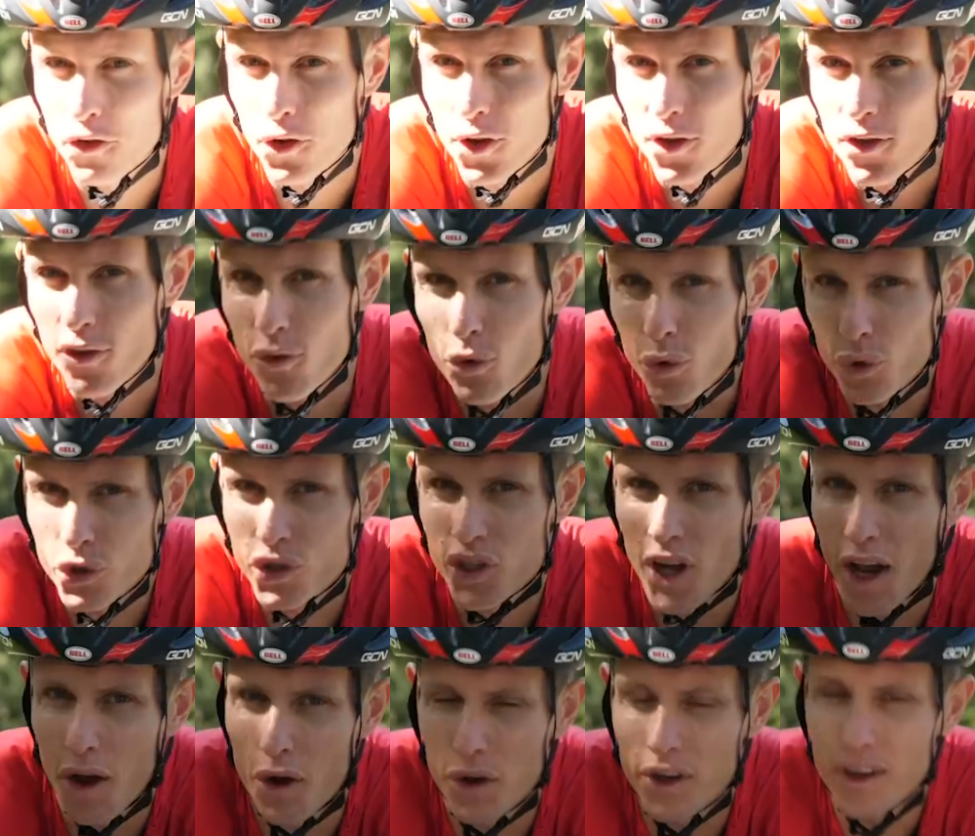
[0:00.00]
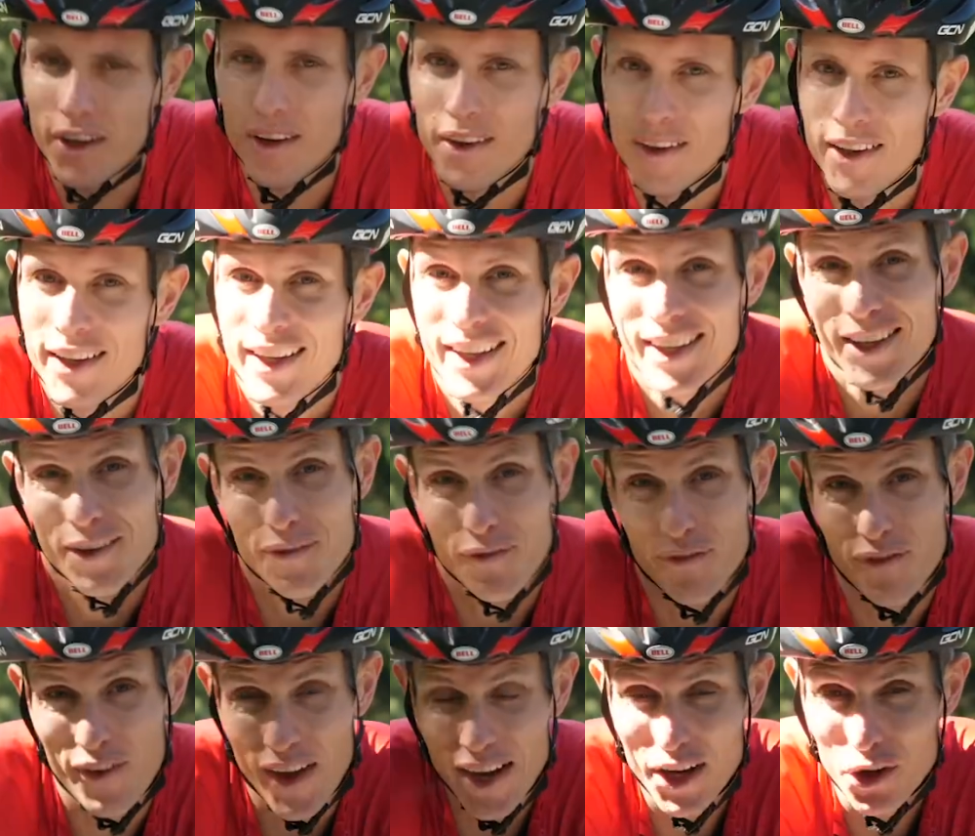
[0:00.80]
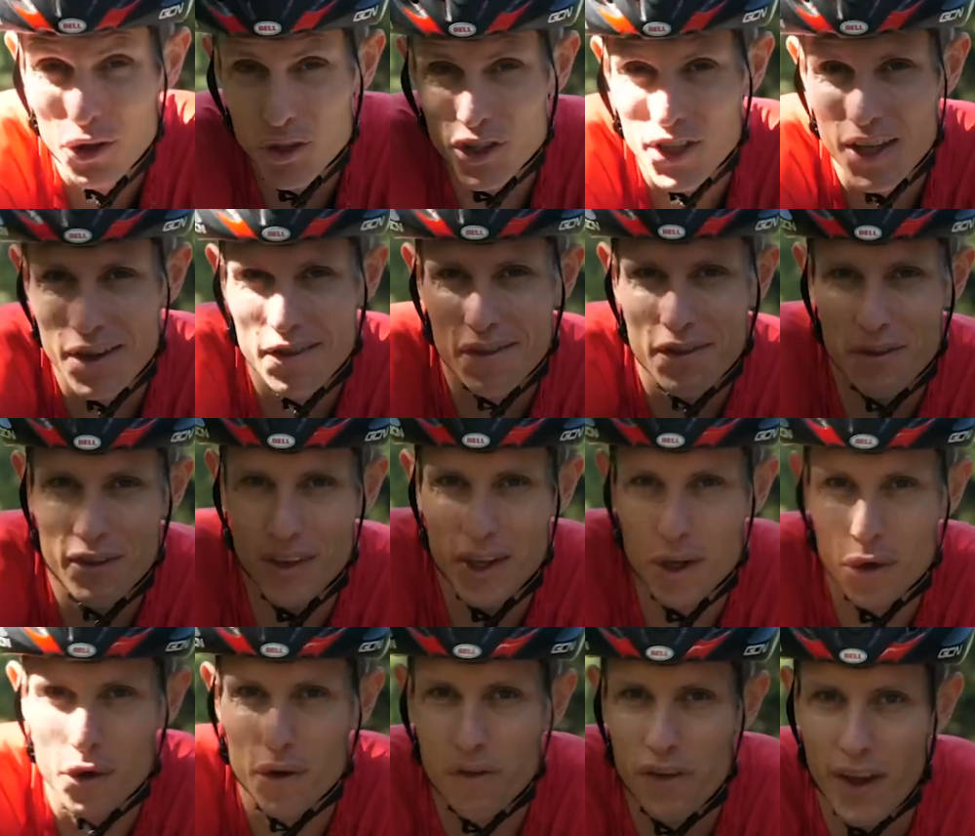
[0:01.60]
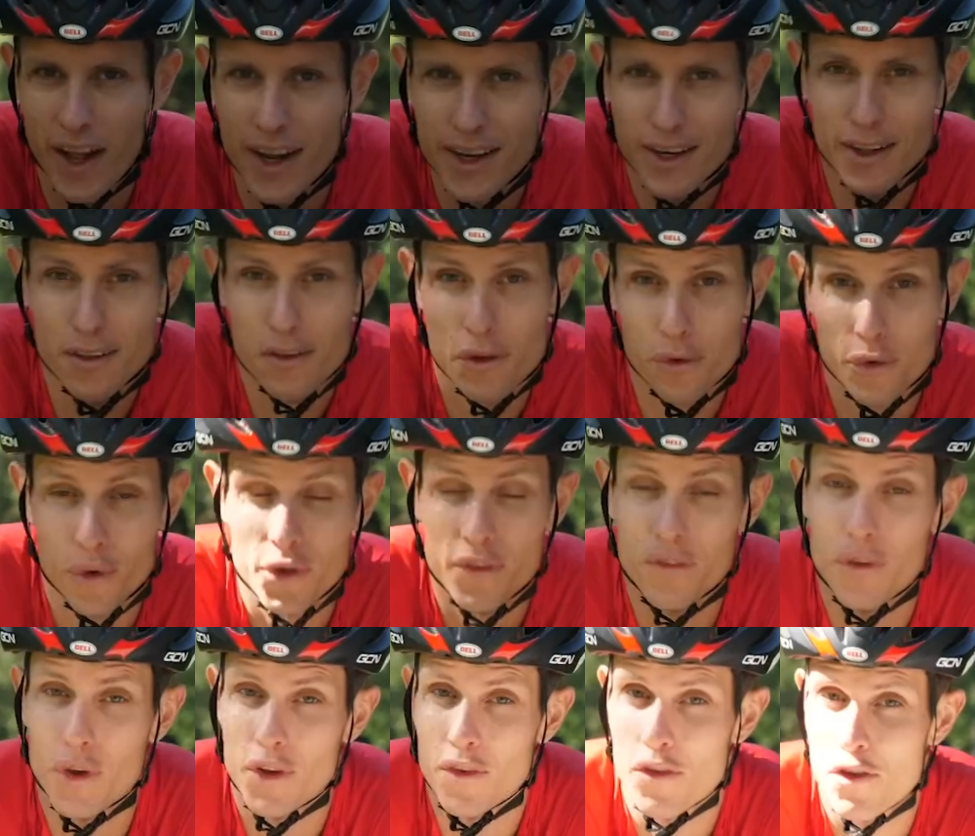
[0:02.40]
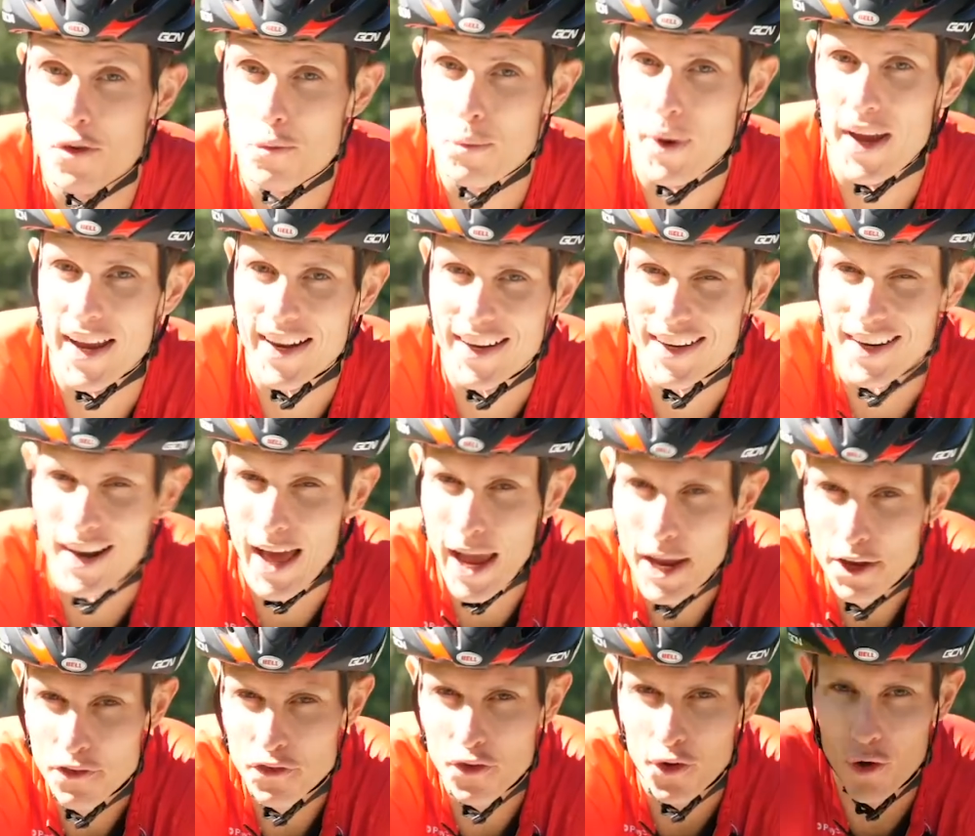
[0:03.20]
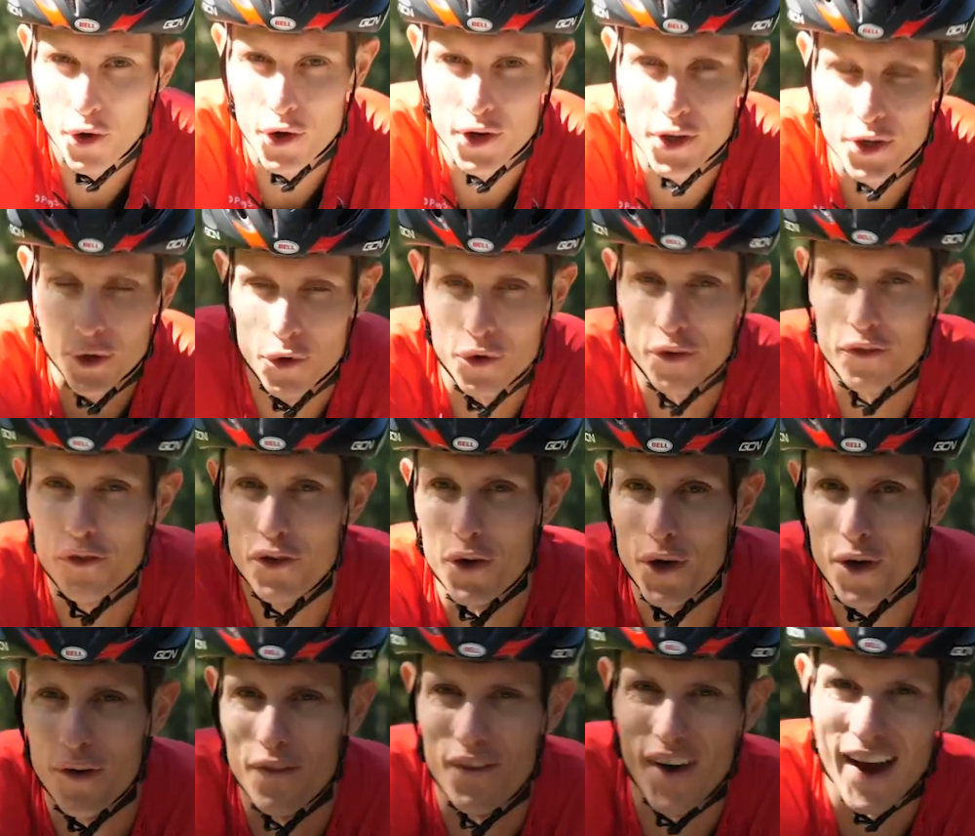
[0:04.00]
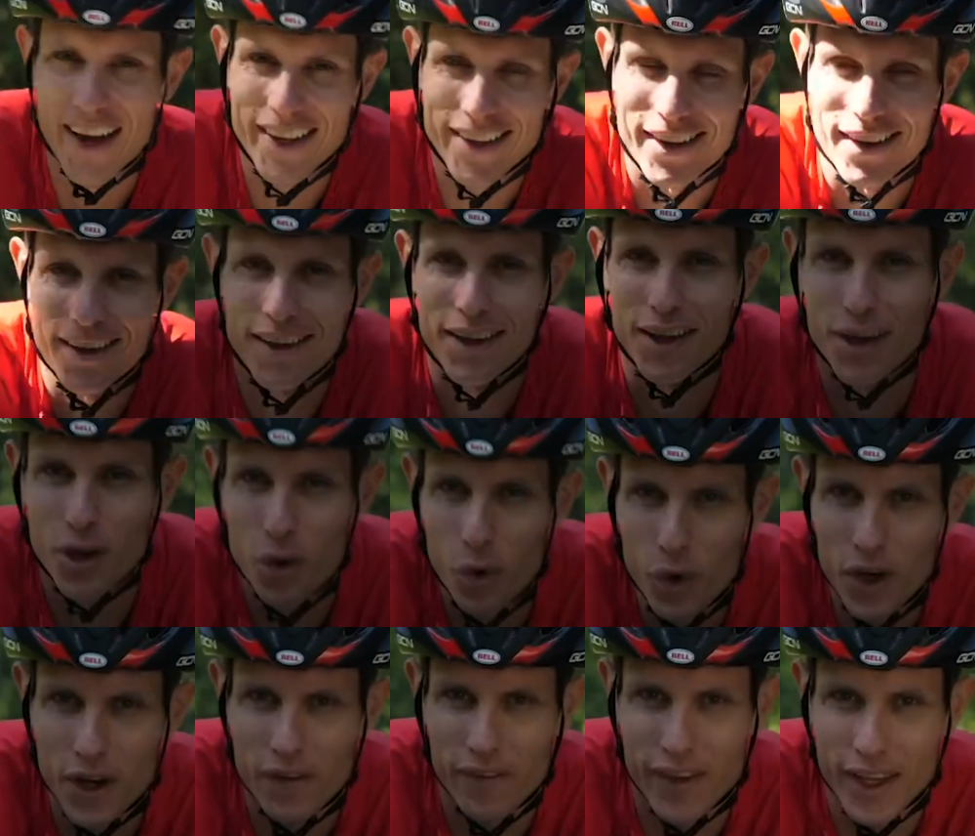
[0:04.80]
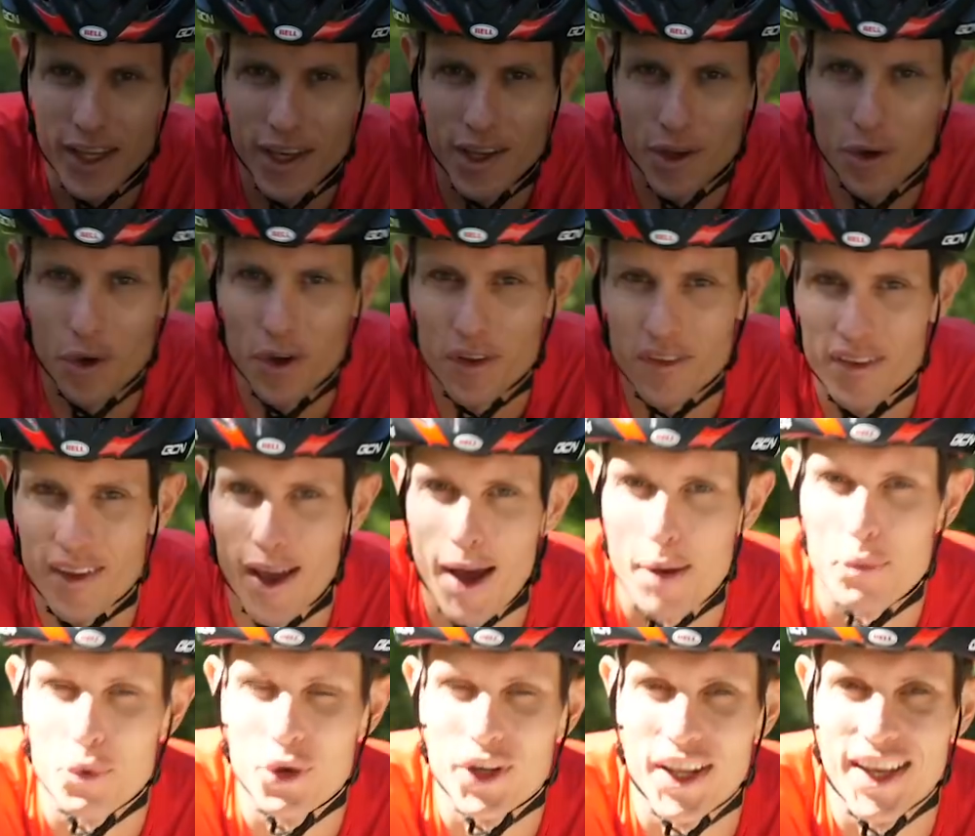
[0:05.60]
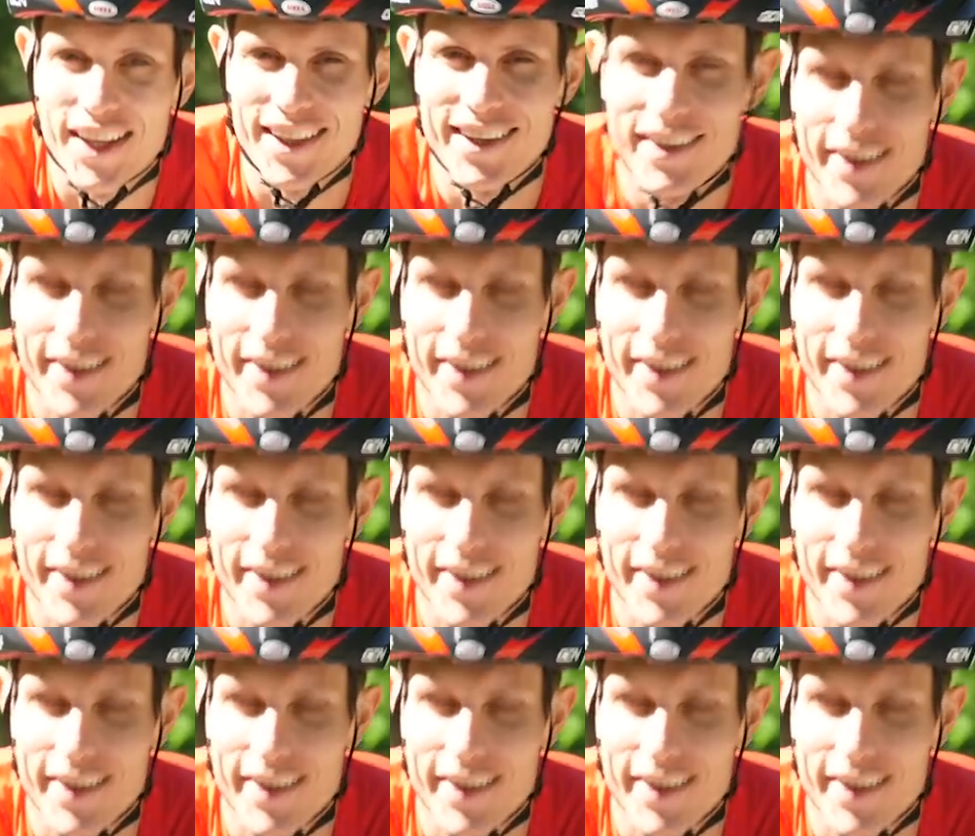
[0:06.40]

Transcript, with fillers: fürs Zuschauen wenn euch dieses Video gefallen hat, so würden wir uns über ein Like freuen und für weitere coole Videos abonniert